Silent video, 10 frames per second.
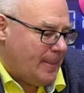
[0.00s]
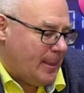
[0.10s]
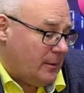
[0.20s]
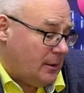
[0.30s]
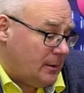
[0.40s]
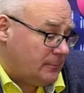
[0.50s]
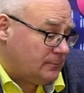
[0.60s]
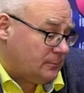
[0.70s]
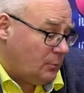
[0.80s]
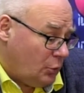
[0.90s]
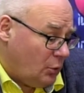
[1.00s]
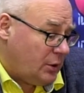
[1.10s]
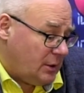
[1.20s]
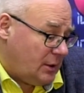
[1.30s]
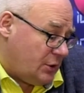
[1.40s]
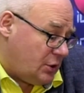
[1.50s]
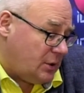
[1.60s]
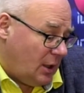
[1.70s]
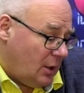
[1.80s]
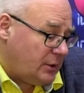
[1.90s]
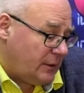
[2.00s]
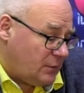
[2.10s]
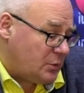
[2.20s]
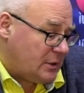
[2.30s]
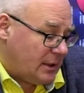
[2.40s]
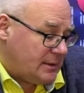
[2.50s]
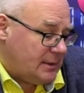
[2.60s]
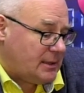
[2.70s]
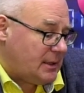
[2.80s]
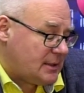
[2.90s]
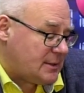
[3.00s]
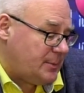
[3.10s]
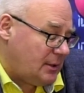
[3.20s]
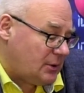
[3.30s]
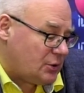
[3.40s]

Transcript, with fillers: Э, многие да, считают, и в том числе российские эксперты,